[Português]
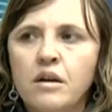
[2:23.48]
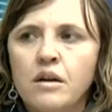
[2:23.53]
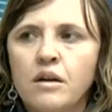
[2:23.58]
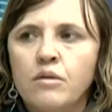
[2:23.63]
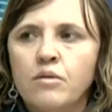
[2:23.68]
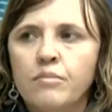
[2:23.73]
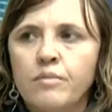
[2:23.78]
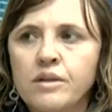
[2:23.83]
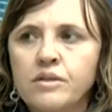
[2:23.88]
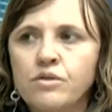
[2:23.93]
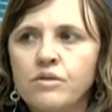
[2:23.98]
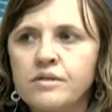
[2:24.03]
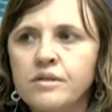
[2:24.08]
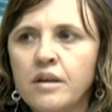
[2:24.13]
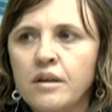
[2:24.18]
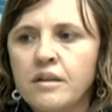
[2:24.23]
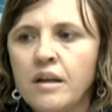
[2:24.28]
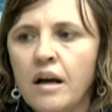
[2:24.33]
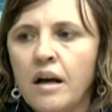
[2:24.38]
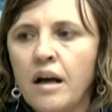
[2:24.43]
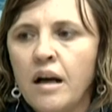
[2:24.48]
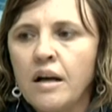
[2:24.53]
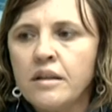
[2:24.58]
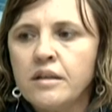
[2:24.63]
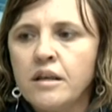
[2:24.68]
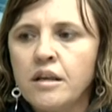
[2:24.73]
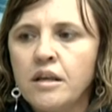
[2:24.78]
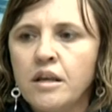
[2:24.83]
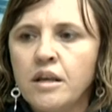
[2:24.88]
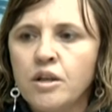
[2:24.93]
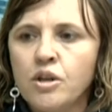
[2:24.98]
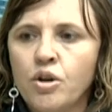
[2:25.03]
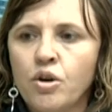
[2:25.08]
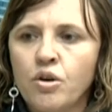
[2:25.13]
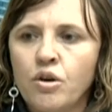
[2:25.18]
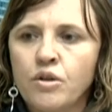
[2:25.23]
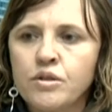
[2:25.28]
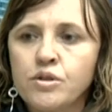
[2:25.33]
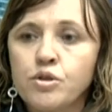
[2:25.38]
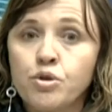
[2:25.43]
uma sociedade que
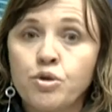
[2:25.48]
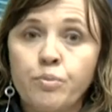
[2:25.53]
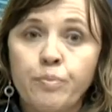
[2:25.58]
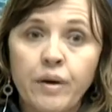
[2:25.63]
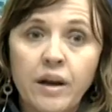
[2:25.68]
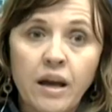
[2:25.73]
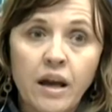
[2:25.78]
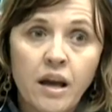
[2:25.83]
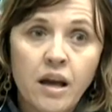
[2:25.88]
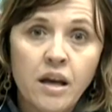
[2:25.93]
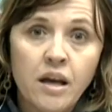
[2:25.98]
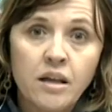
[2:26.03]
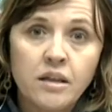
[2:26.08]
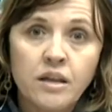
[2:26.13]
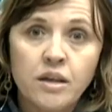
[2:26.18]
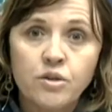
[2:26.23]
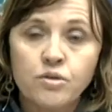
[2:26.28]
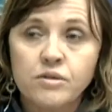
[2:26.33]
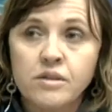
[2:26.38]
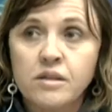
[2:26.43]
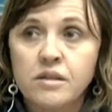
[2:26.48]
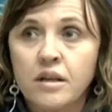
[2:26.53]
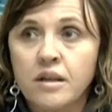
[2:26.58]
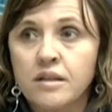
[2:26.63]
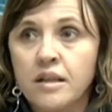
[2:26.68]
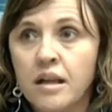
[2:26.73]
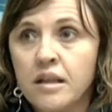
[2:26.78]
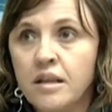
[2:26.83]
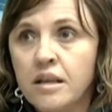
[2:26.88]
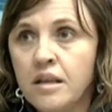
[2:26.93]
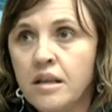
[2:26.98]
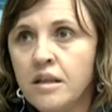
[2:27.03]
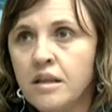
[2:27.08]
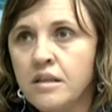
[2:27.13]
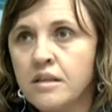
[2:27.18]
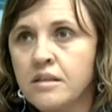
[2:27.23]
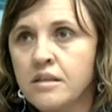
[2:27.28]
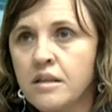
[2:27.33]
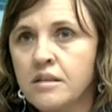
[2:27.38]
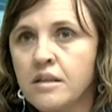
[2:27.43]
nos surpreende, nos escandaliza,